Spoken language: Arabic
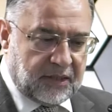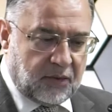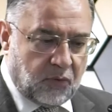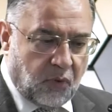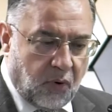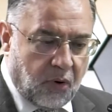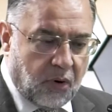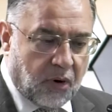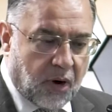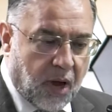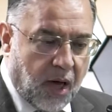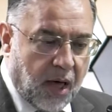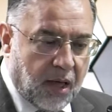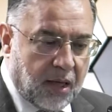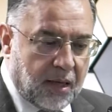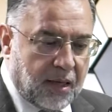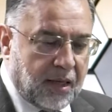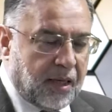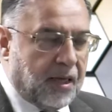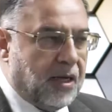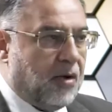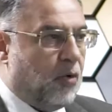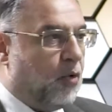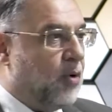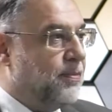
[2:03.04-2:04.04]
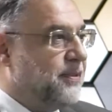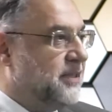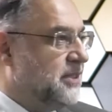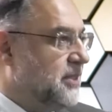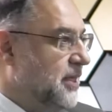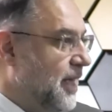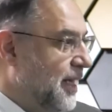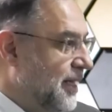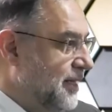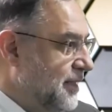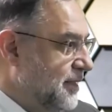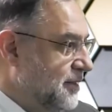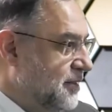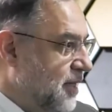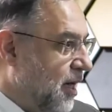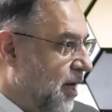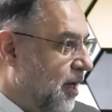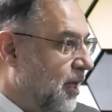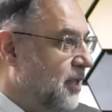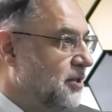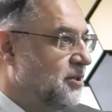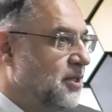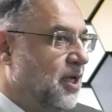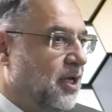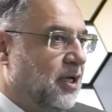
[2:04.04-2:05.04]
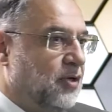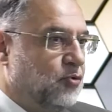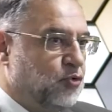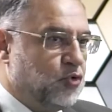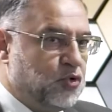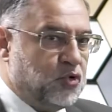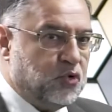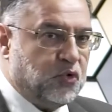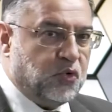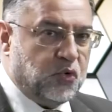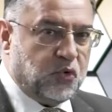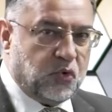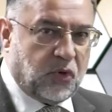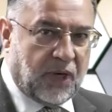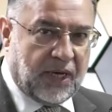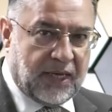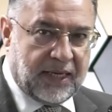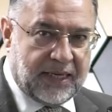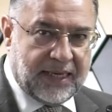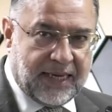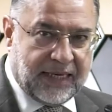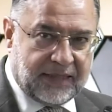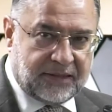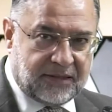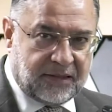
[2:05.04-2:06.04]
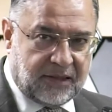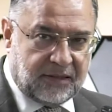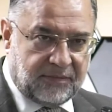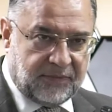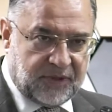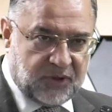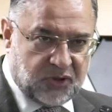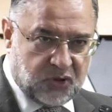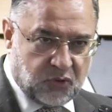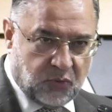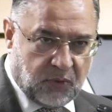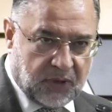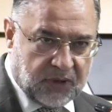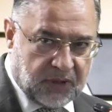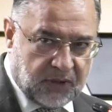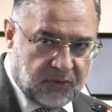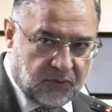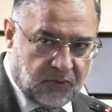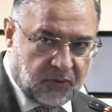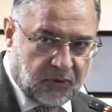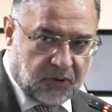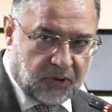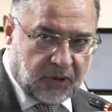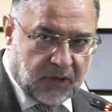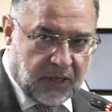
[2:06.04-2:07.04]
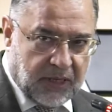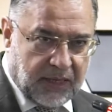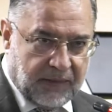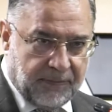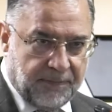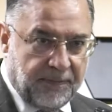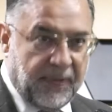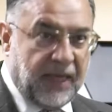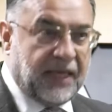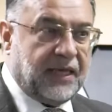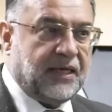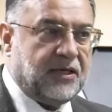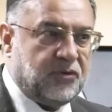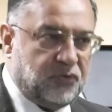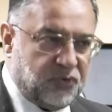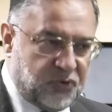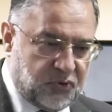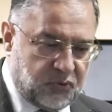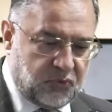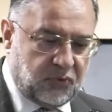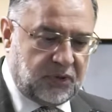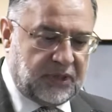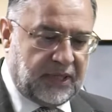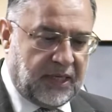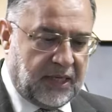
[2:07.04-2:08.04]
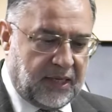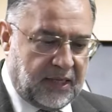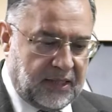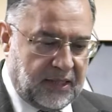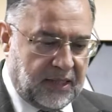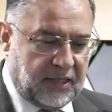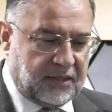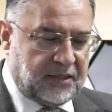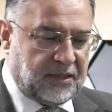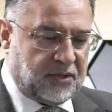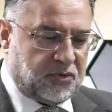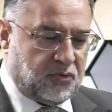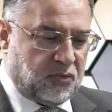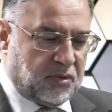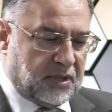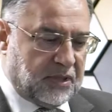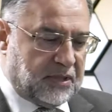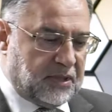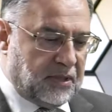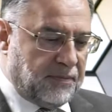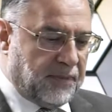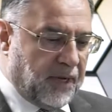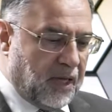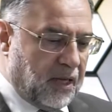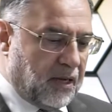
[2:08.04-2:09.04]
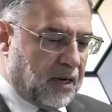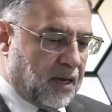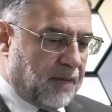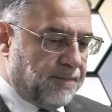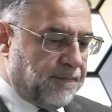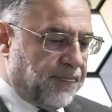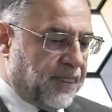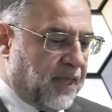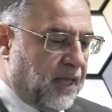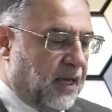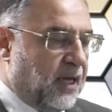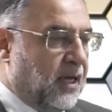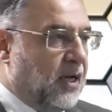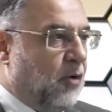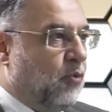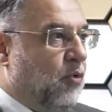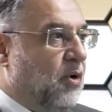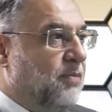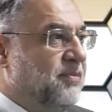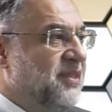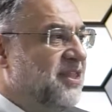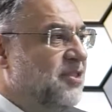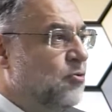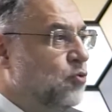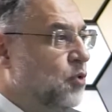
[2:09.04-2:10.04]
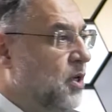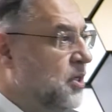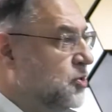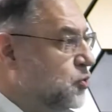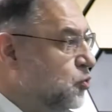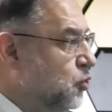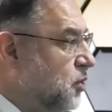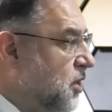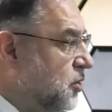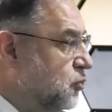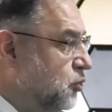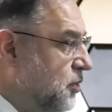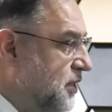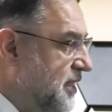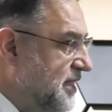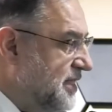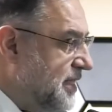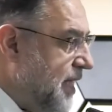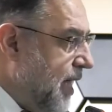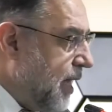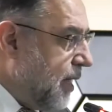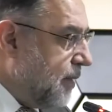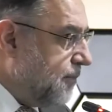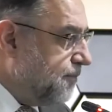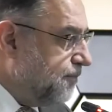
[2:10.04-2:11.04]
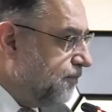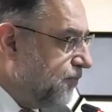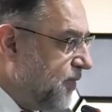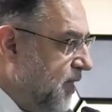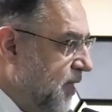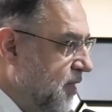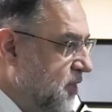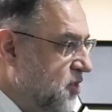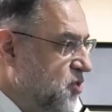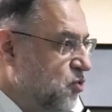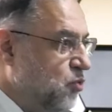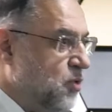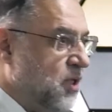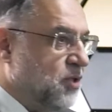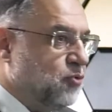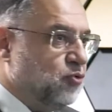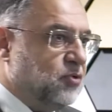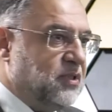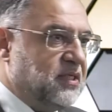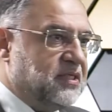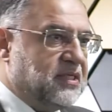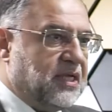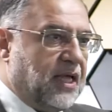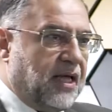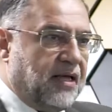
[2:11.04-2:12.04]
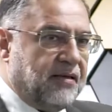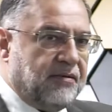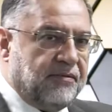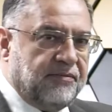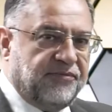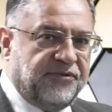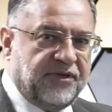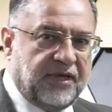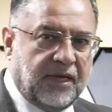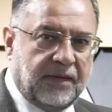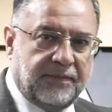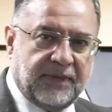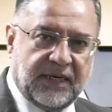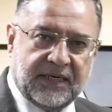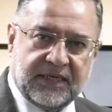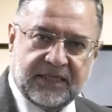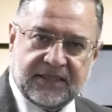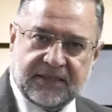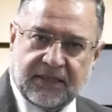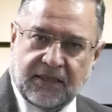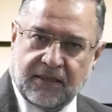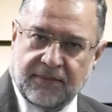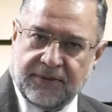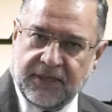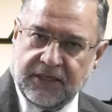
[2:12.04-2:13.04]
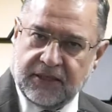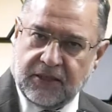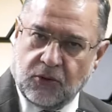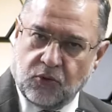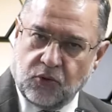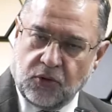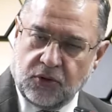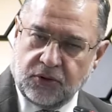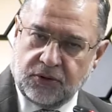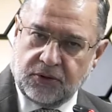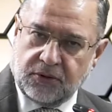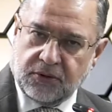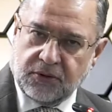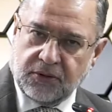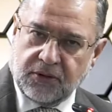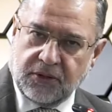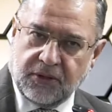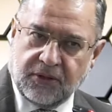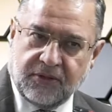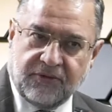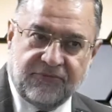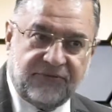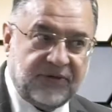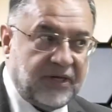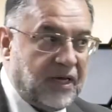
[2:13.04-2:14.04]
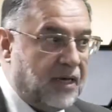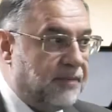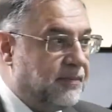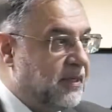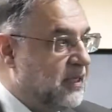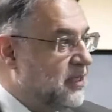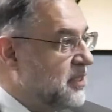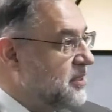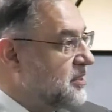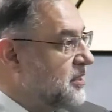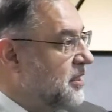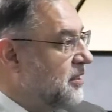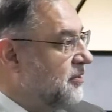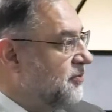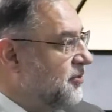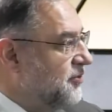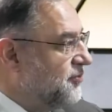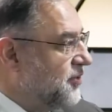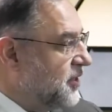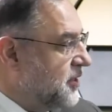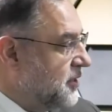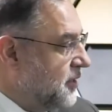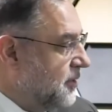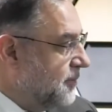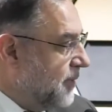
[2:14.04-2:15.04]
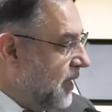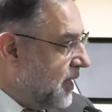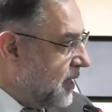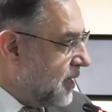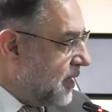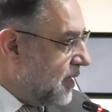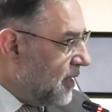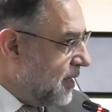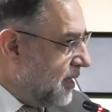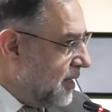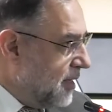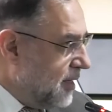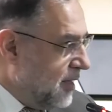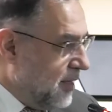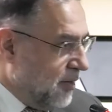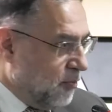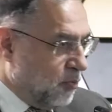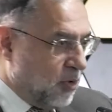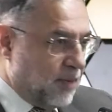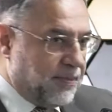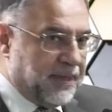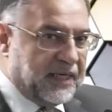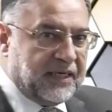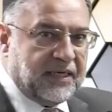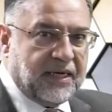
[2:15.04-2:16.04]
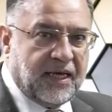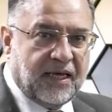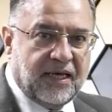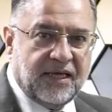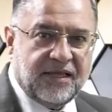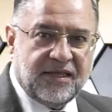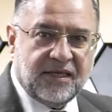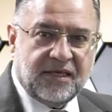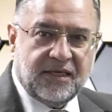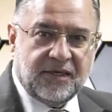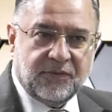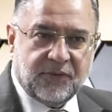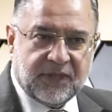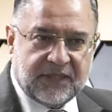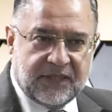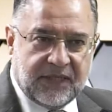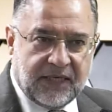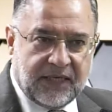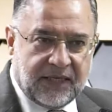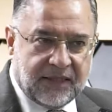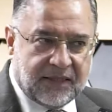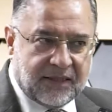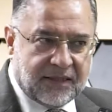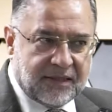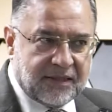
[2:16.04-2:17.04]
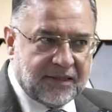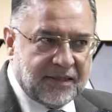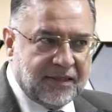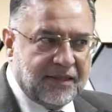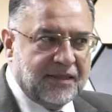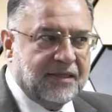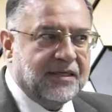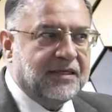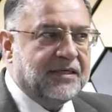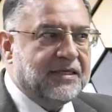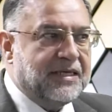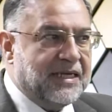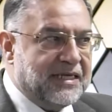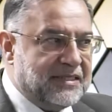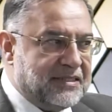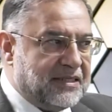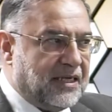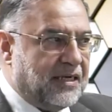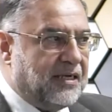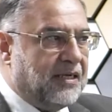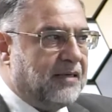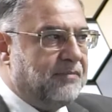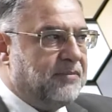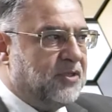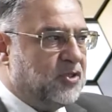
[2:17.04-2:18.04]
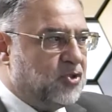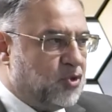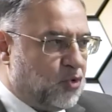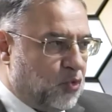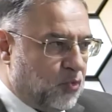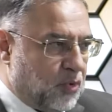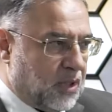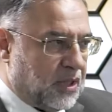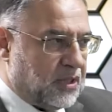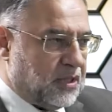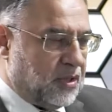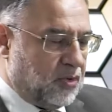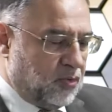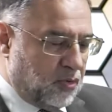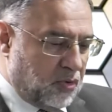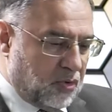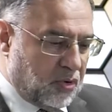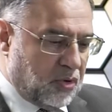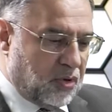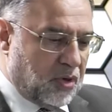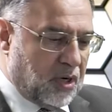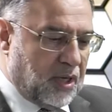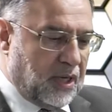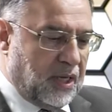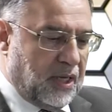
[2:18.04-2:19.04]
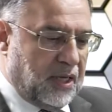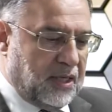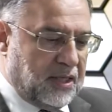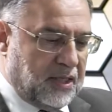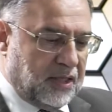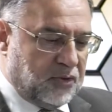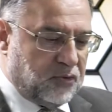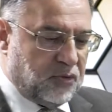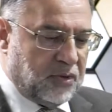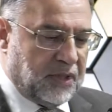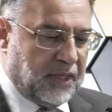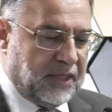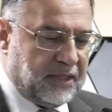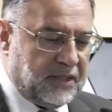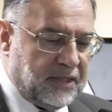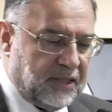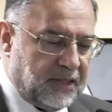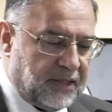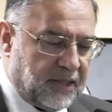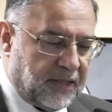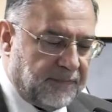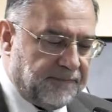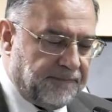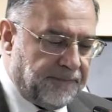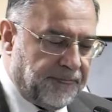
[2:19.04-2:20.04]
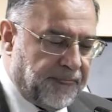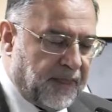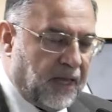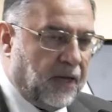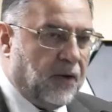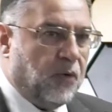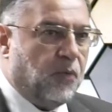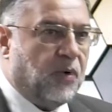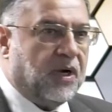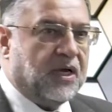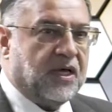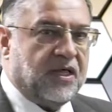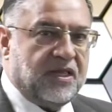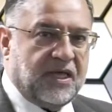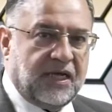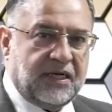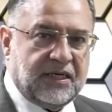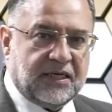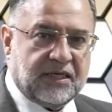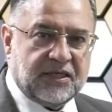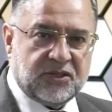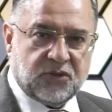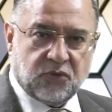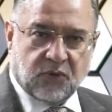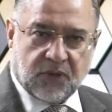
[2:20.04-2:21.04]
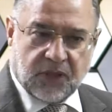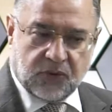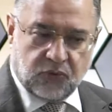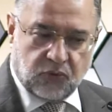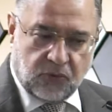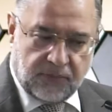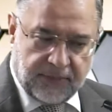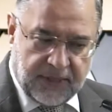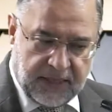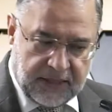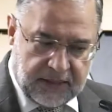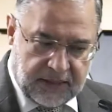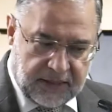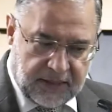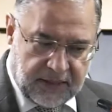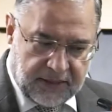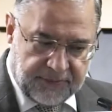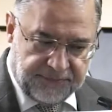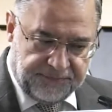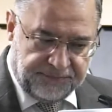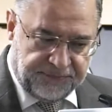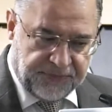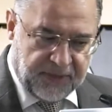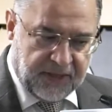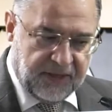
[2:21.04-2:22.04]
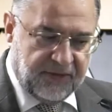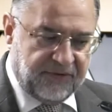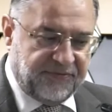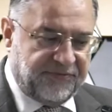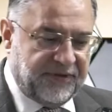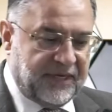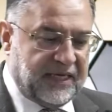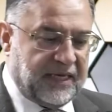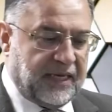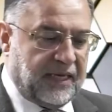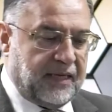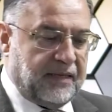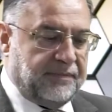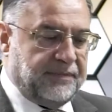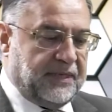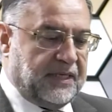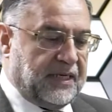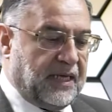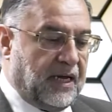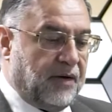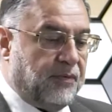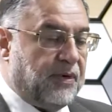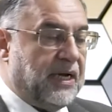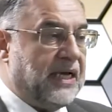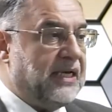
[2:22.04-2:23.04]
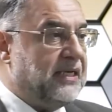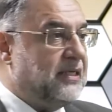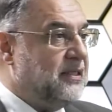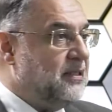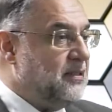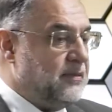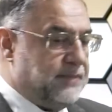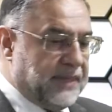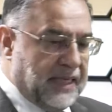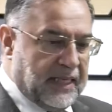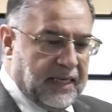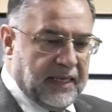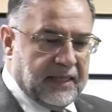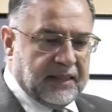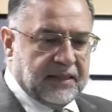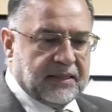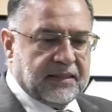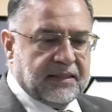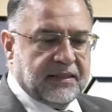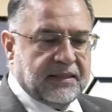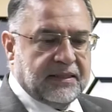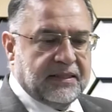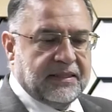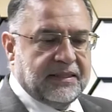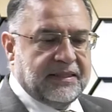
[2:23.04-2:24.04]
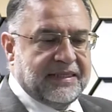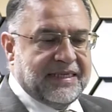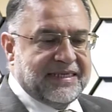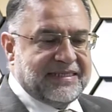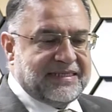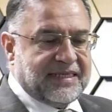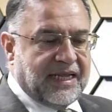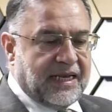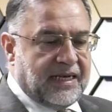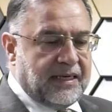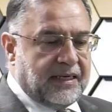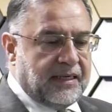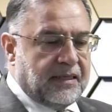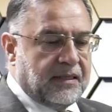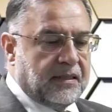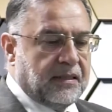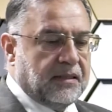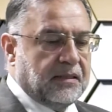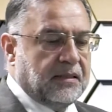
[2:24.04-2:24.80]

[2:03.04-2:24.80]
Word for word: الأخرى وبالتالي تقاطع نزول آيات من سور أخرى مع نزول آيات سورة البقرة ومثلها سورة النساء سورة النساء فيها ما نزل بعد أحد فيها ما نزل في فتح مكة وبين هذه وتلك نزل من سور أخرى آيات عديدة وكذلك سورة المائدة فيها من أوائل ما نزل